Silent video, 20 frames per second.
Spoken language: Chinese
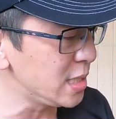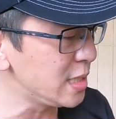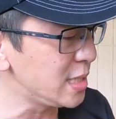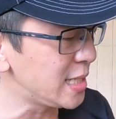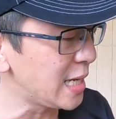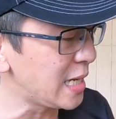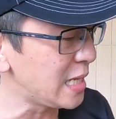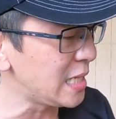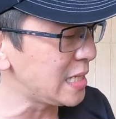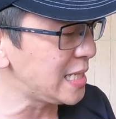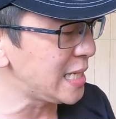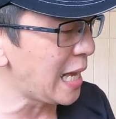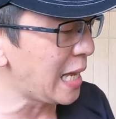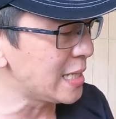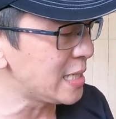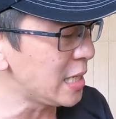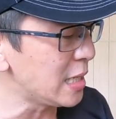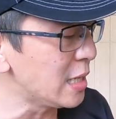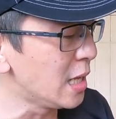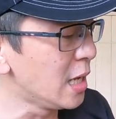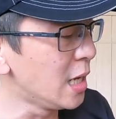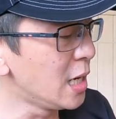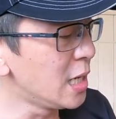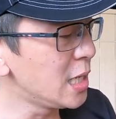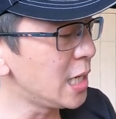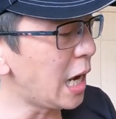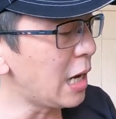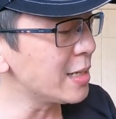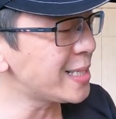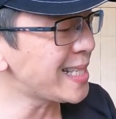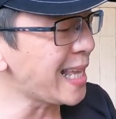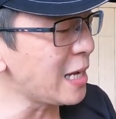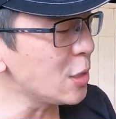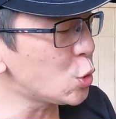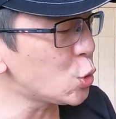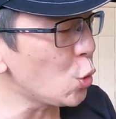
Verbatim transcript: 是这个的价钱。然后上